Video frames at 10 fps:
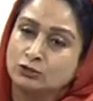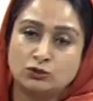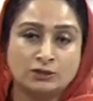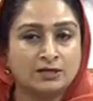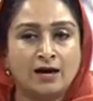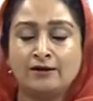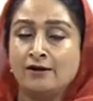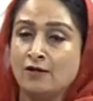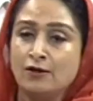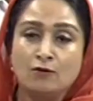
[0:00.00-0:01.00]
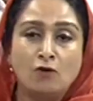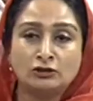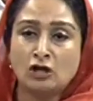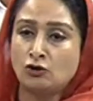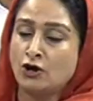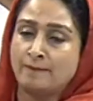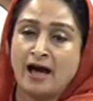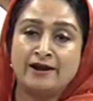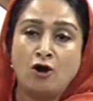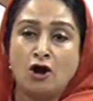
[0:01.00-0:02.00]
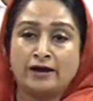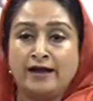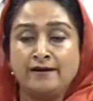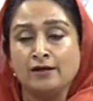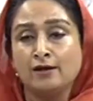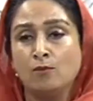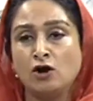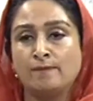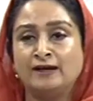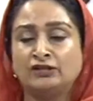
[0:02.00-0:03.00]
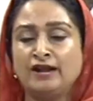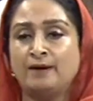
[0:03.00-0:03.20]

सो सर वो तो कुर्बान हो गए मुख्यमंत्री